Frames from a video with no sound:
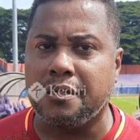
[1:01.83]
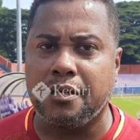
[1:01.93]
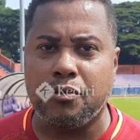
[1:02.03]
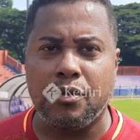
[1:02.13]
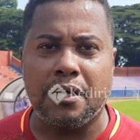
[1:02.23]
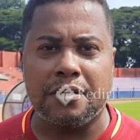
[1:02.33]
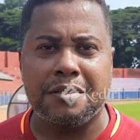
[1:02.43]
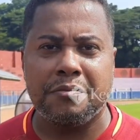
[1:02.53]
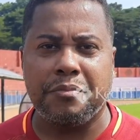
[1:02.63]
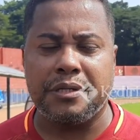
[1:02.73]
Itu yang
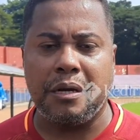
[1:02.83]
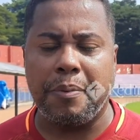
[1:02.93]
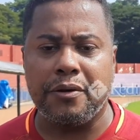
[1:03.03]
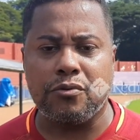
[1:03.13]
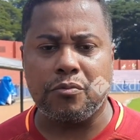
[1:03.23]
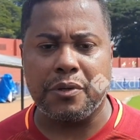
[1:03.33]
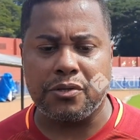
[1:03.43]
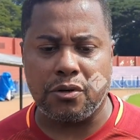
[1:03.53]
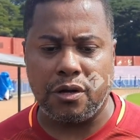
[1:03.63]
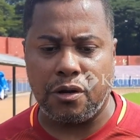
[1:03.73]
persiapan untuk
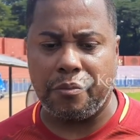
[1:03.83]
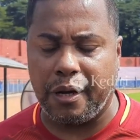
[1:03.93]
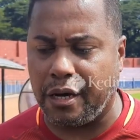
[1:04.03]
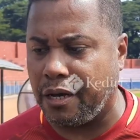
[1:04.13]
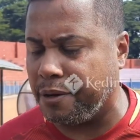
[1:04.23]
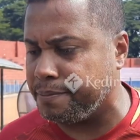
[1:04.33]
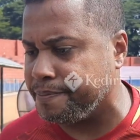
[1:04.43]
besok lawan Bayangkara.